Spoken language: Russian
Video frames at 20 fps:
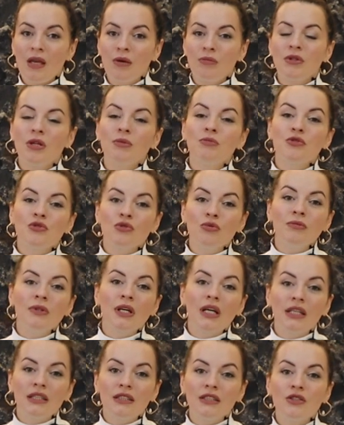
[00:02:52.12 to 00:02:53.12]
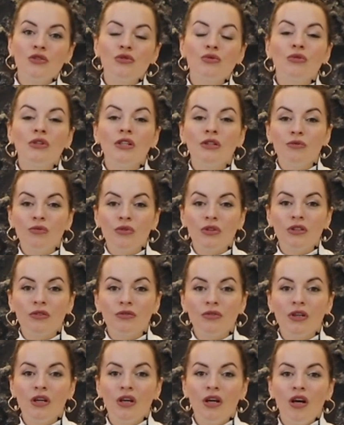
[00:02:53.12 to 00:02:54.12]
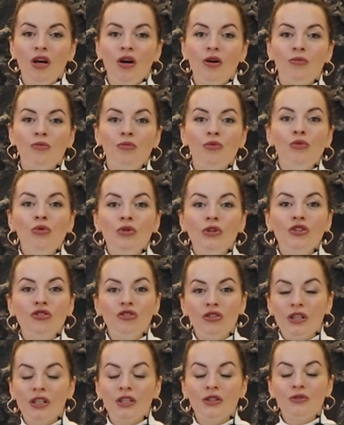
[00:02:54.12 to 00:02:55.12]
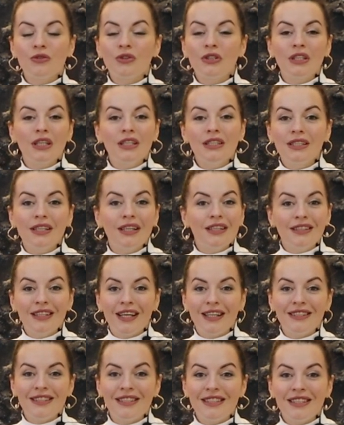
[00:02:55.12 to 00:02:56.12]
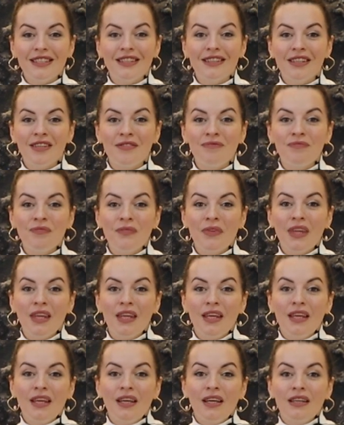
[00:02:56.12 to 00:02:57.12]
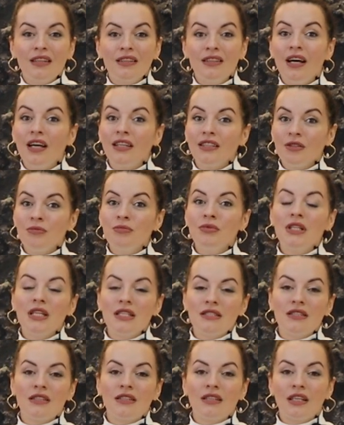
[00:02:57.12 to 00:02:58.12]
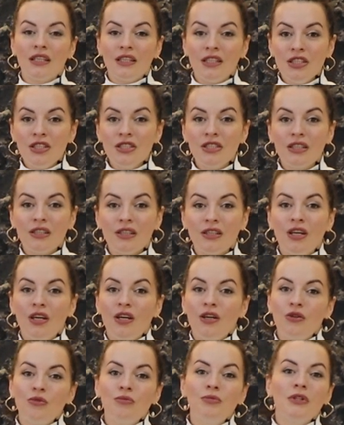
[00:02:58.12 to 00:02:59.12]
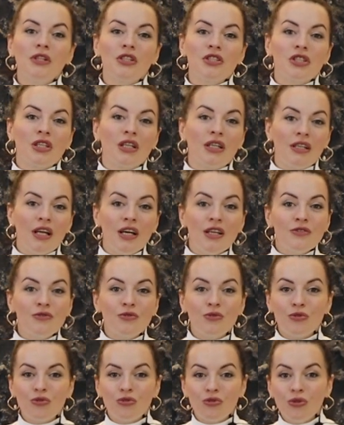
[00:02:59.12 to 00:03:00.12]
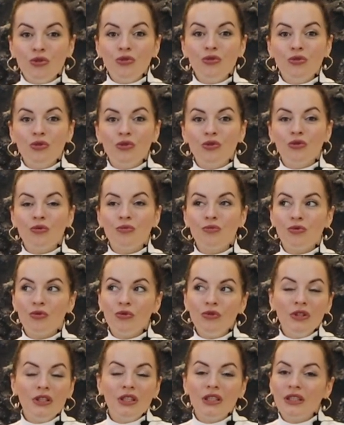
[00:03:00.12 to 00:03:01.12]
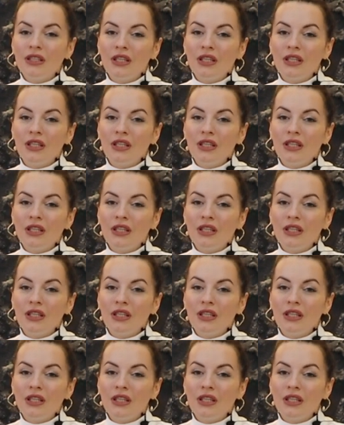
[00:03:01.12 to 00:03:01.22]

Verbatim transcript: Мне безумно хотелось углеводов, булочек, которых я никогда не ела. Да, я была сладкоежкой, любила шоколад, сгущенку, но булки